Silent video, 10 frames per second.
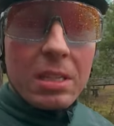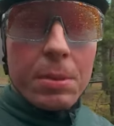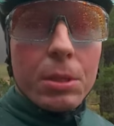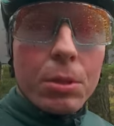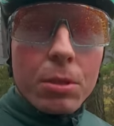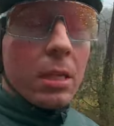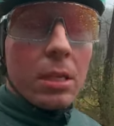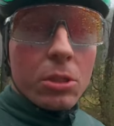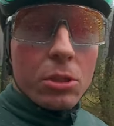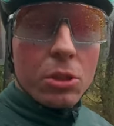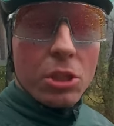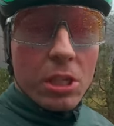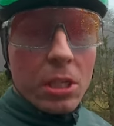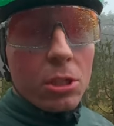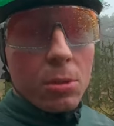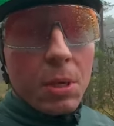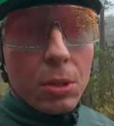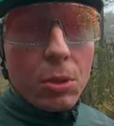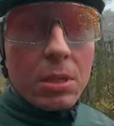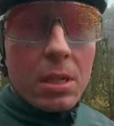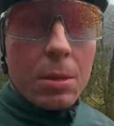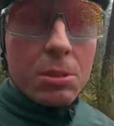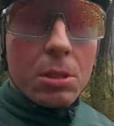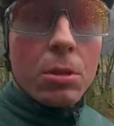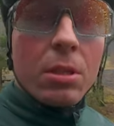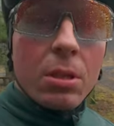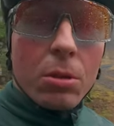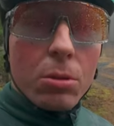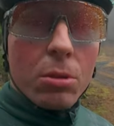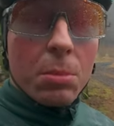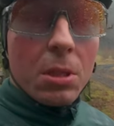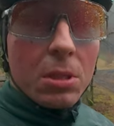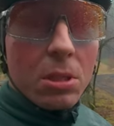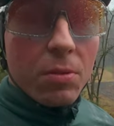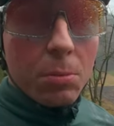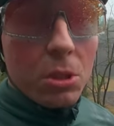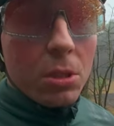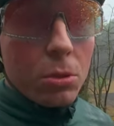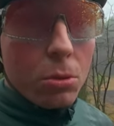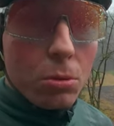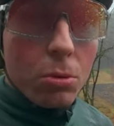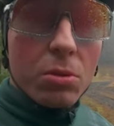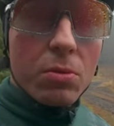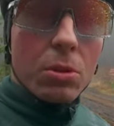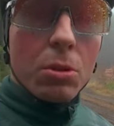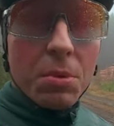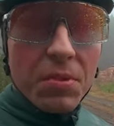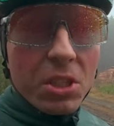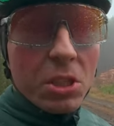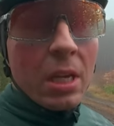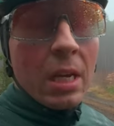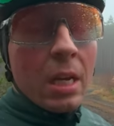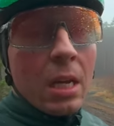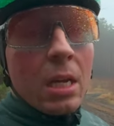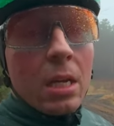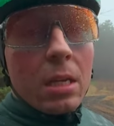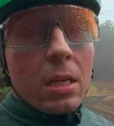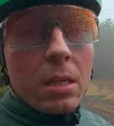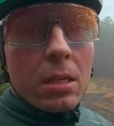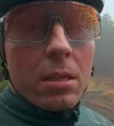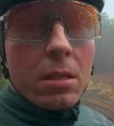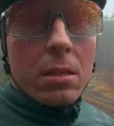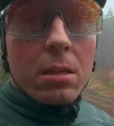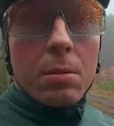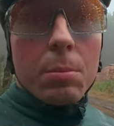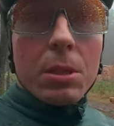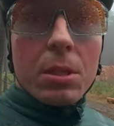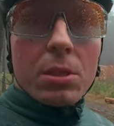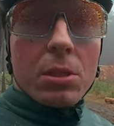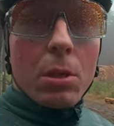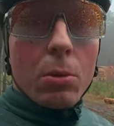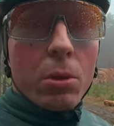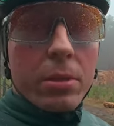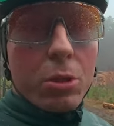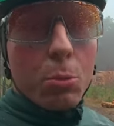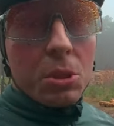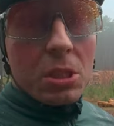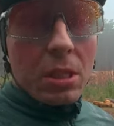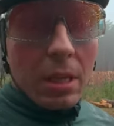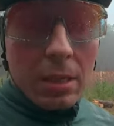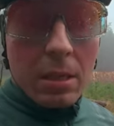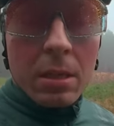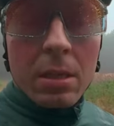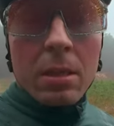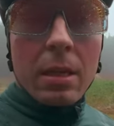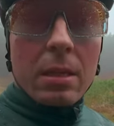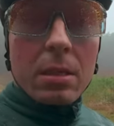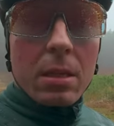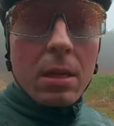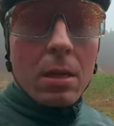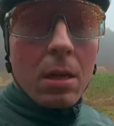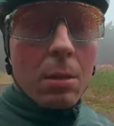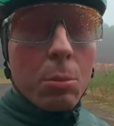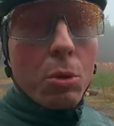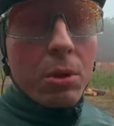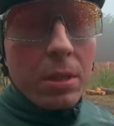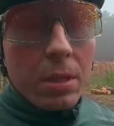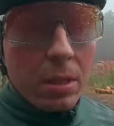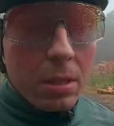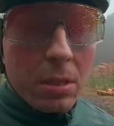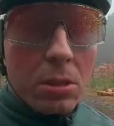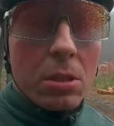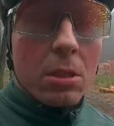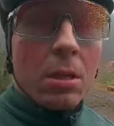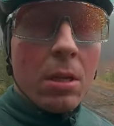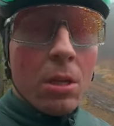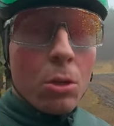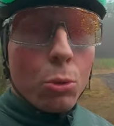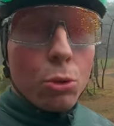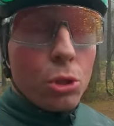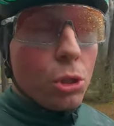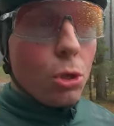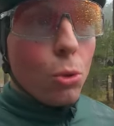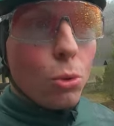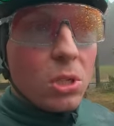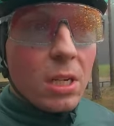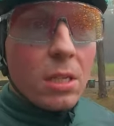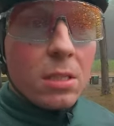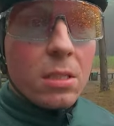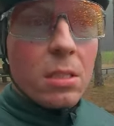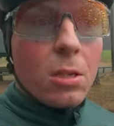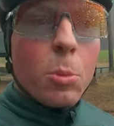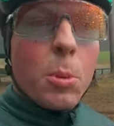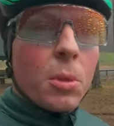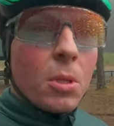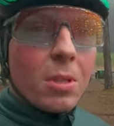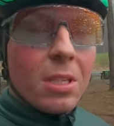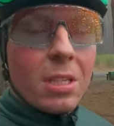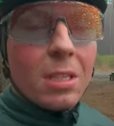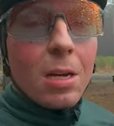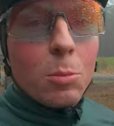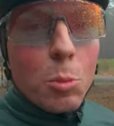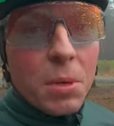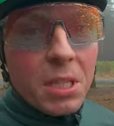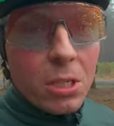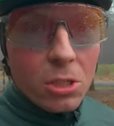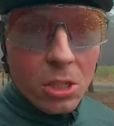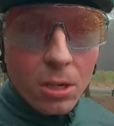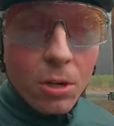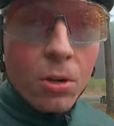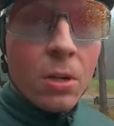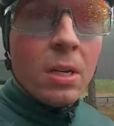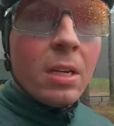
aspekty, gdzie Shimano jest lepsze i o tym będę chciał wam dzisiaj też o, oczywiście opowiedzieć. I y, będę chciał zrobić taki test jak Unbroken Read, czyli użyć klucza dynamo, dynamometrycznego